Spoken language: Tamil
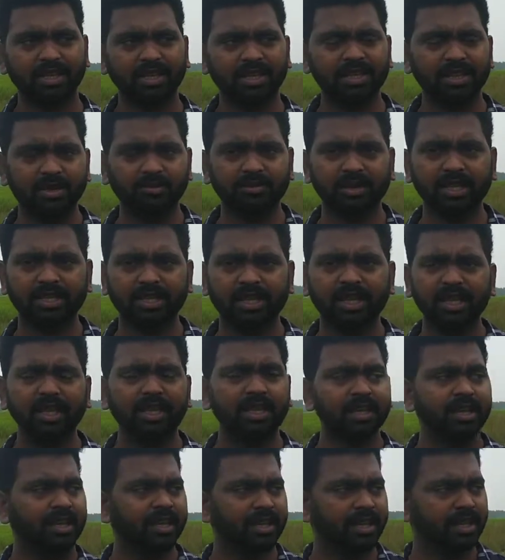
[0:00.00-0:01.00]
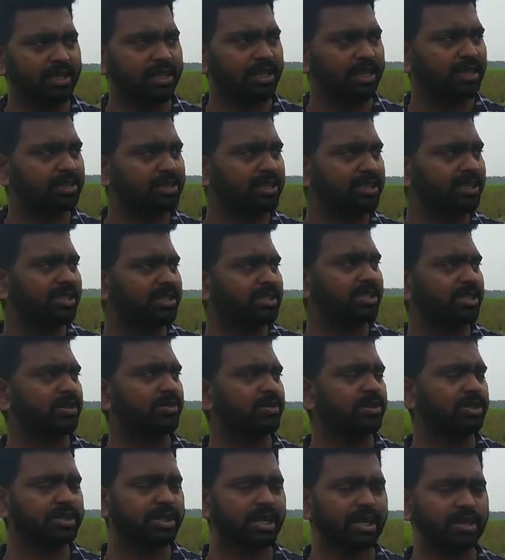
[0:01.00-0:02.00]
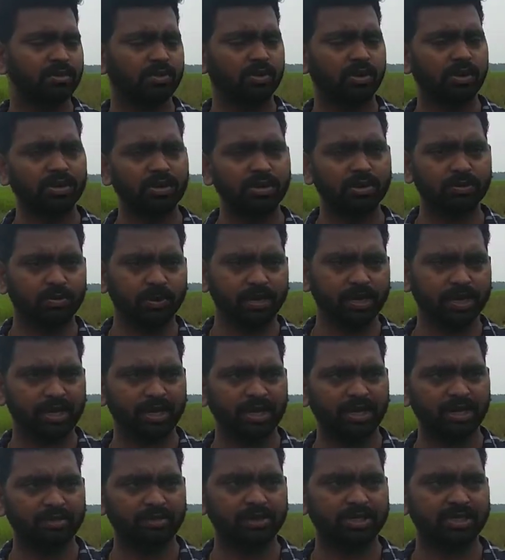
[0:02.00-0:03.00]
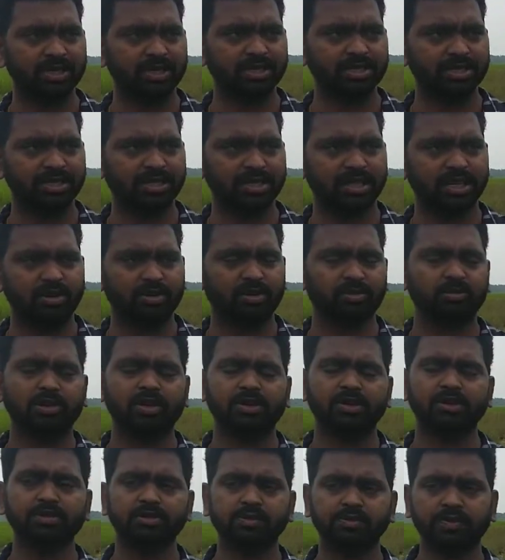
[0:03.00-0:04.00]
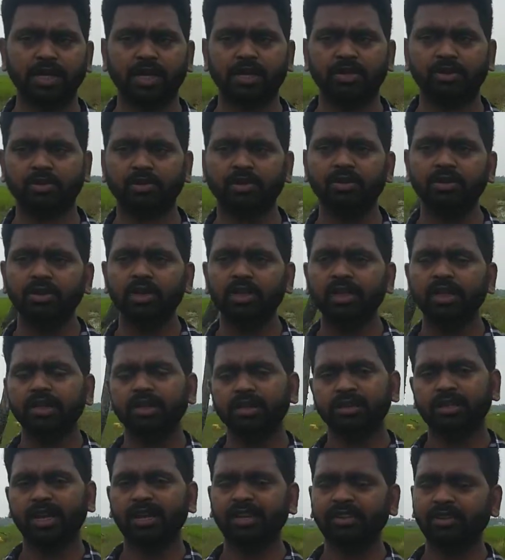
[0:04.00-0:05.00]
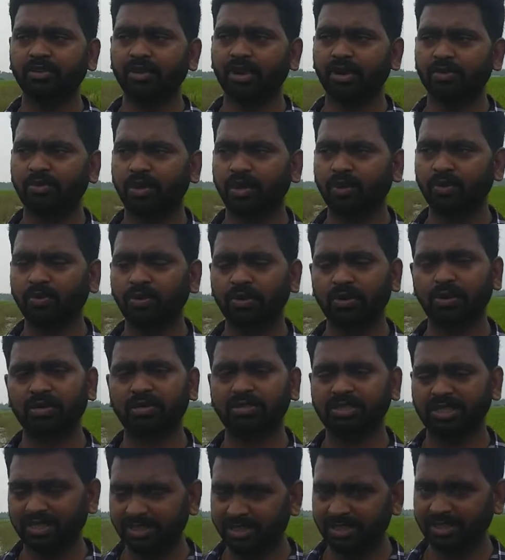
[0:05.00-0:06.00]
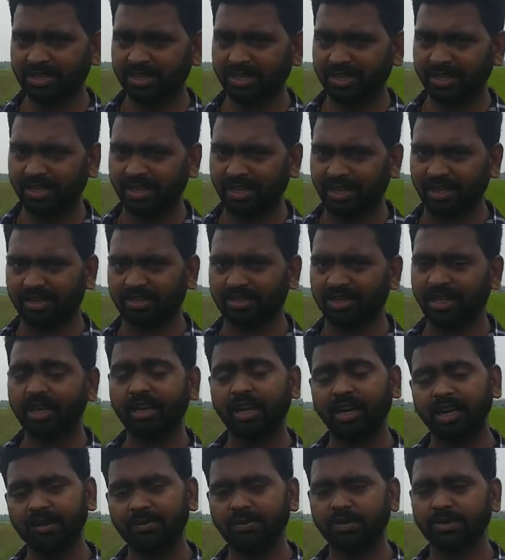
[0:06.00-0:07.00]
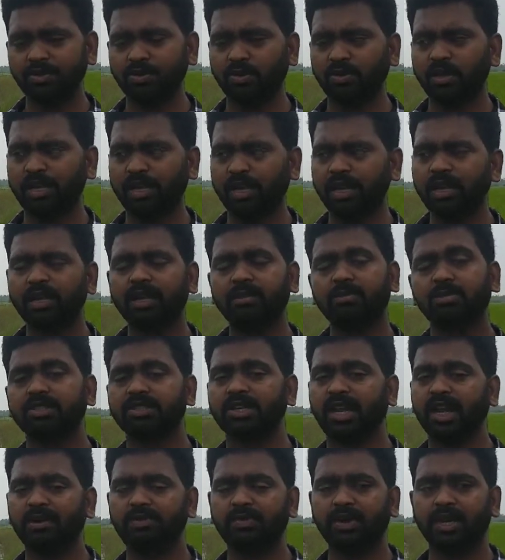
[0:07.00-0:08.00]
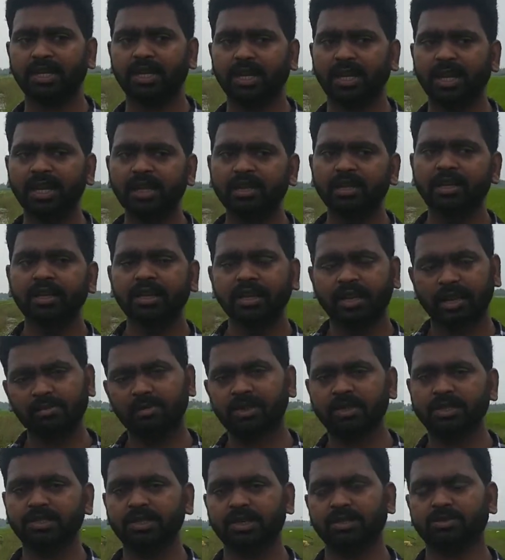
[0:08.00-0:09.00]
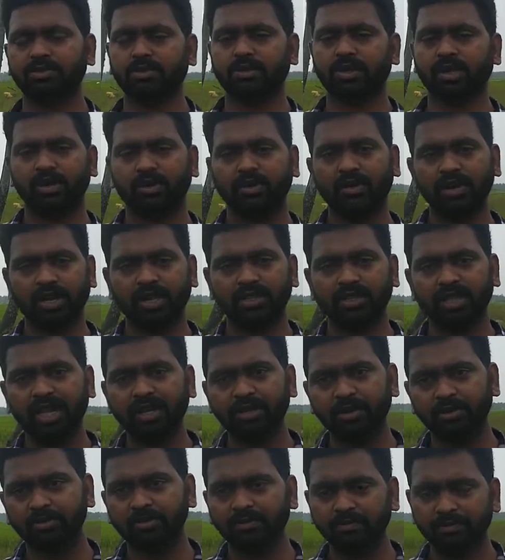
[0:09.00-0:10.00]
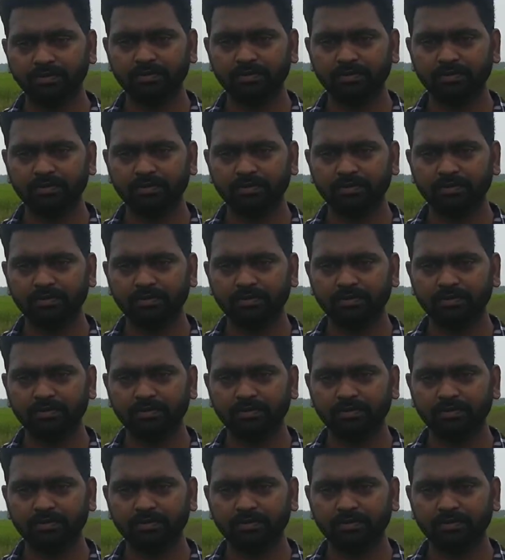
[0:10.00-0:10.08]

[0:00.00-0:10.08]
இந்த மாதிரி ஏதாவது சின்ன சின்ன விவசாய தொழில்நுட்பங்களை நம்ம தெரிஞ்சுக்கிட்டால் ரொம்ப யூஸ்ஃபுல்லாக இருக்கும் தேங்க்யூ நண்பா உங்களோட சஜஷன் எதாவது இருந்தால் கண்டிப்பாக சொல்லுங்கள் நம்ம ஷேர் பண்ணிக்கலாம் கமெண்ட்ஸில் சொல்லுங்கள் ஓகே தேங்க்யூ